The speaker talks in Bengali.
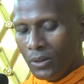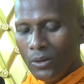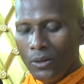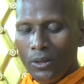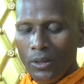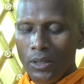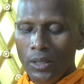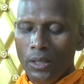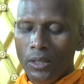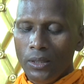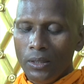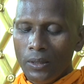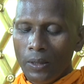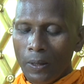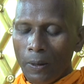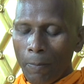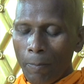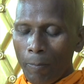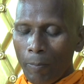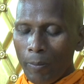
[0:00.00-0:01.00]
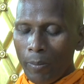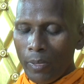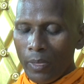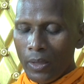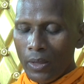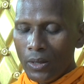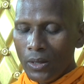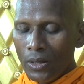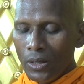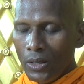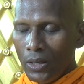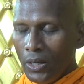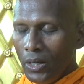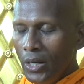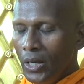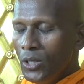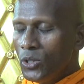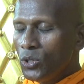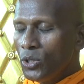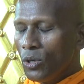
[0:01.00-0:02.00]
অর্থাৎ
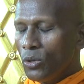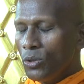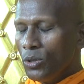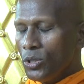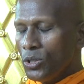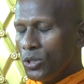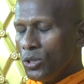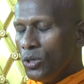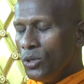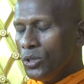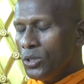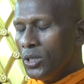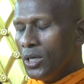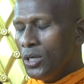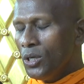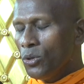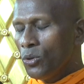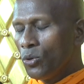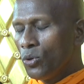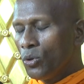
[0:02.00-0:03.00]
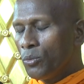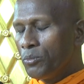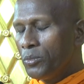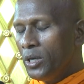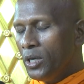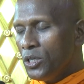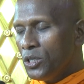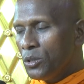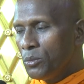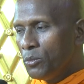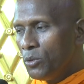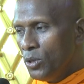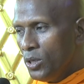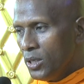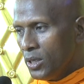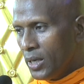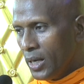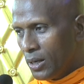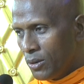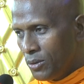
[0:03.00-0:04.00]
এই জগৎ সংসার লোভ দেশ
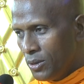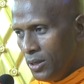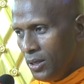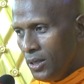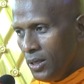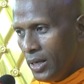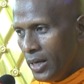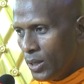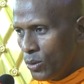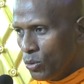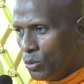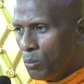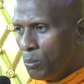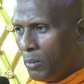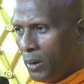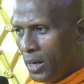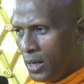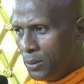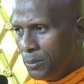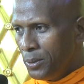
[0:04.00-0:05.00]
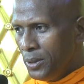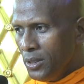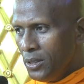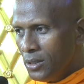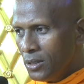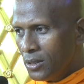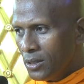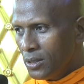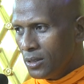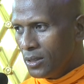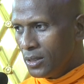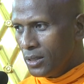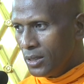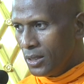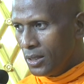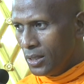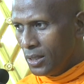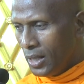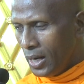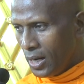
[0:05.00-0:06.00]
মোহের কারণে এত মারপিট
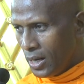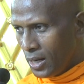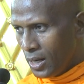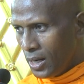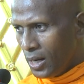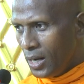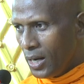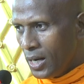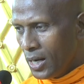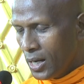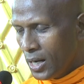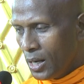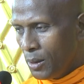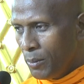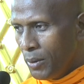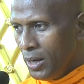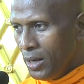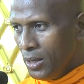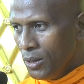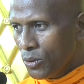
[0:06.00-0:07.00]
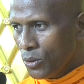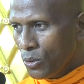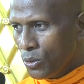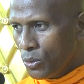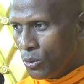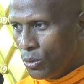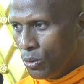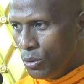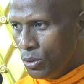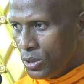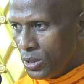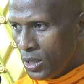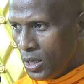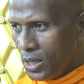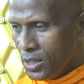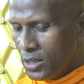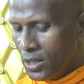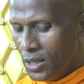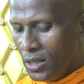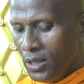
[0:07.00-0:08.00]
দাঙ্গা হাঙ্গামা কোর্ট
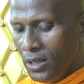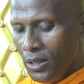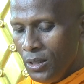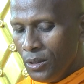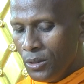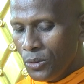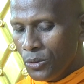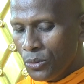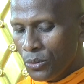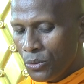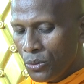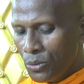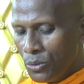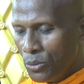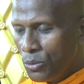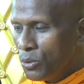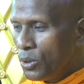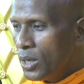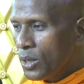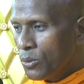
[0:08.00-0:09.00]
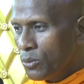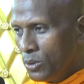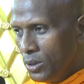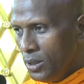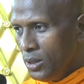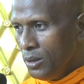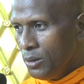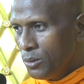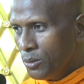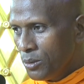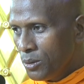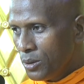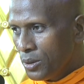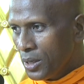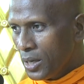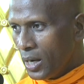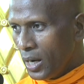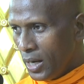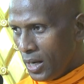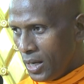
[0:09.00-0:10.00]
কাচারি খুনাখুনি
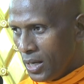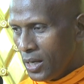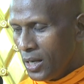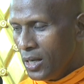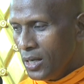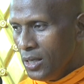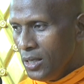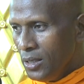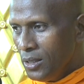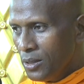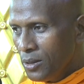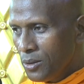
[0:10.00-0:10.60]
কারাকারি